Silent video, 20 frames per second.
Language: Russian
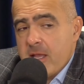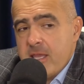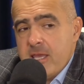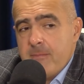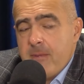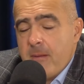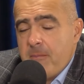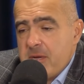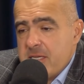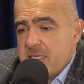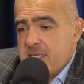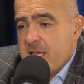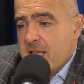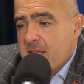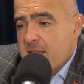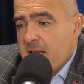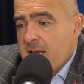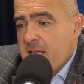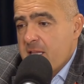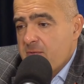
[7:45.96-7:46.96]
типа
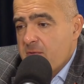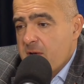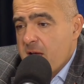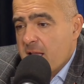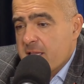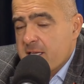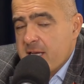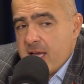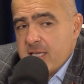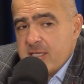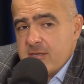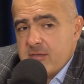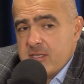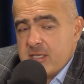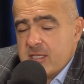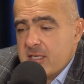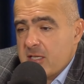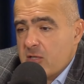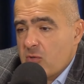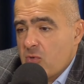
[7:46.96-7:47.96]
президента Литвы,
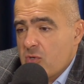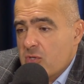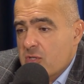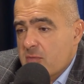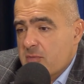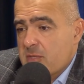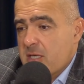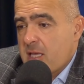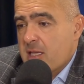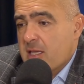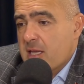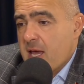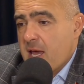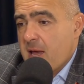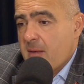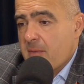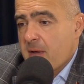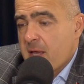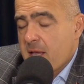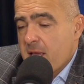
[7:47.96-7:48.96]
отказывается сотрудничеством с
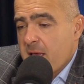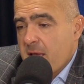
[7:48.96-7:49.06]
Китаем,